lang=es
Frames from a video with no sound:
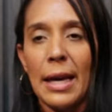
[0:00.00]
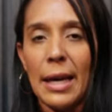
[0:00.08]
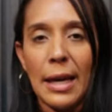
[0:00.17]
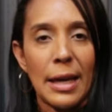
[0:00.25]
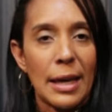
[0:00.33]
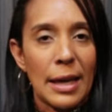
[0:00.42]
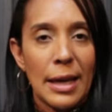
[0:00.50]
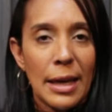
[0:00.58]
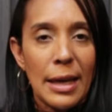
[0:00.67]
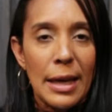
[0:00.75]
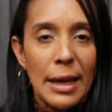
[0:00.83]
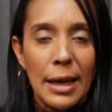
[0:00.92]
eh,
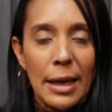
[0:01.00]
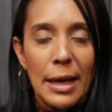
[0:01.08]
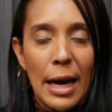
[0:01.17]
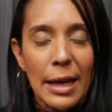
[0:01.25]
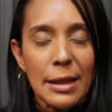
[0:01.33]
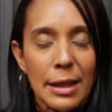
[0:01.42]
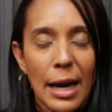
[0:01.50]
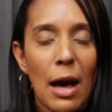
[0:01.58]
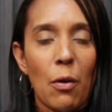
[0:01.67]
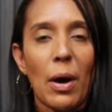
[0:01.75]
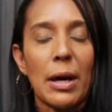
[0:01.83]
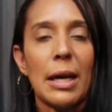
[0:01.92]
eh, han
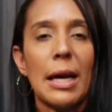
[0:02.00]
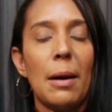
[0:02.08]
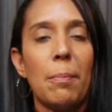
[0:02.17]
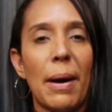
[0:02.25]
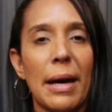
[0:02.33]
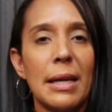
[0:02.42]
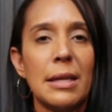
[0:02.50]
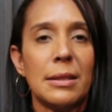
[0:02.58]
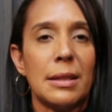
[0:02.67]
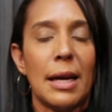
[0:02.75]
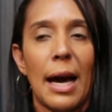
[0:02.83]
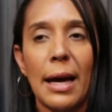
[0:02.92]
entrado aquí al
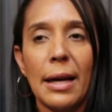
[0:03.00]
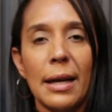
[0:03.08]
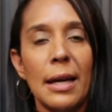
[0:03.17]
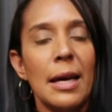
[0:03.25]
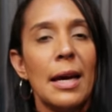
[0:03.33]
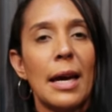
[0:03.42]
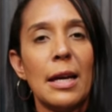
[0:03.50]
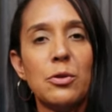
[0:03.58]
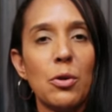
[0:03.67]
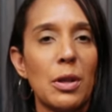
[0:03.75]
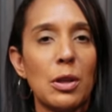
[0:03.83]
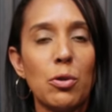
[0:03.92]
país y han
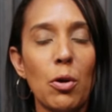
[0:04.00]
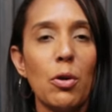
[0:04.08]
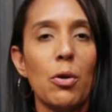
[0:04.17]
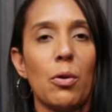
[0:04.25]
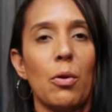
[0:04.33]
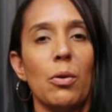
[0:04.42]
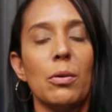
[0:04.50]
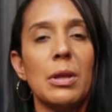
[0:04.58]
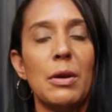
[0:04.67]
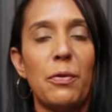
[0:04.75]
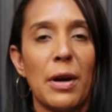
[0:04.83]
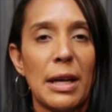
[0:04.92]
hecho de todo con
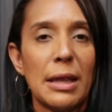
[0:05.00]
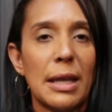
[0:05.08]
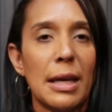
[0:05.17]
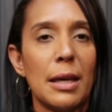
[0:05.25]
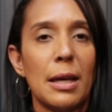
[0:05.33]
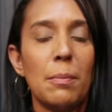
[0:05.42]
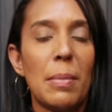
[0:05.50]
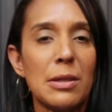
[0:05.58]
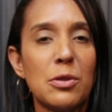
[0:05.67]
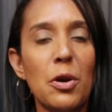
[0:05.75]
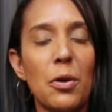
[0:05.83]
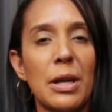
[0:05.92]
diferentes
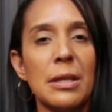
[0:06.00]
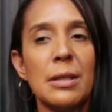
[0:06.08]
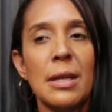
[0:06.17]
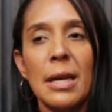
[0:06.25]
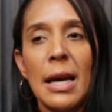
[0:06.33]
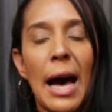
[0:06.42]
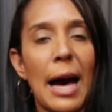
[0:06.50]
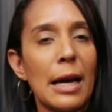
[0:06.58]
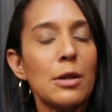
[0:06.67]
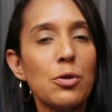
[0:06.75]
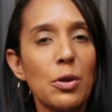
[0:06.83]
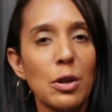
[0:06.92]
invasiones, han
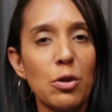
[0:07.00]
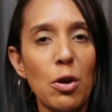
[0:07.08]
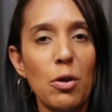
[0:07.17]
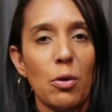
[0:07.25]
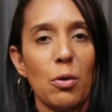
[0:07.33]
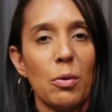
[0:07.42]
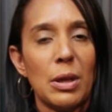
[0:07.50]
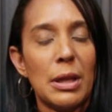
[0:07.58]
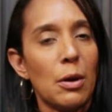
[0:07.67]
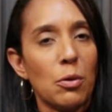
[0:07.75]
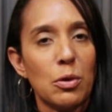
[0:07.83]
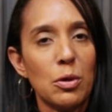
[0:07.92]
hecho de todo con
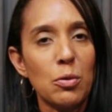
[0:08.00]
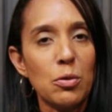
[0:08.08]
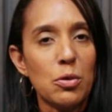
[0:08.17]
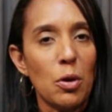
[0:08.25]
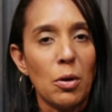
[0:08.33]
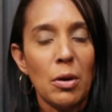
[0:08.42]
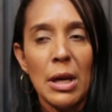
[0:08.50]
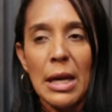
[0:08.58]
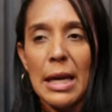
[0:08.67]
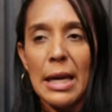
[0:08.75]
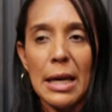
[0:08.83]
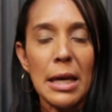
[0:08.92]
nuestra constitución
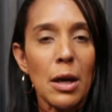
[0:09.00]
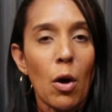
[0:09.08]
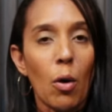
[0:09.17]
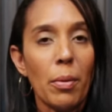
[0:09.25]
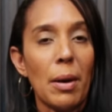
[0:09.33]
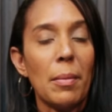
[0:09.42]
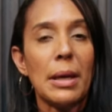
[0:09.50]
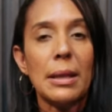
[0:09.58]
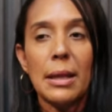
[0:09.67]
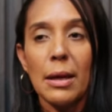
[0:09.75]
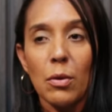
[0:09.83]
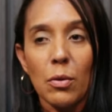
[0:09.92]
y
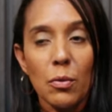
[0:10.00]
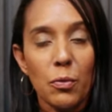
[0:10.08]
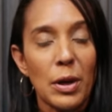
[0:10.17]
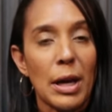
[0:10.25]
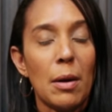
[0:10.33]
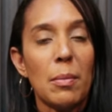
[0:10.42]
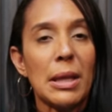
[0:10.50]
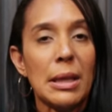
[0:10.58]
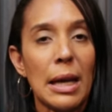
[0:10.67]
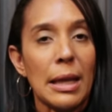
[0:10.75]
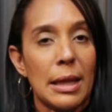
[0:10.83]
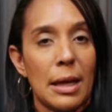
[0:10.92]
obviamente
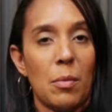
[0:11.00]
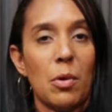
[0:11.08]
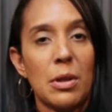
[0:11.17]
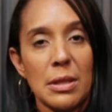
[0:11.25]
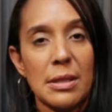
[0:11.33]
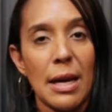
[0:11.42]
finalmente la tenemos de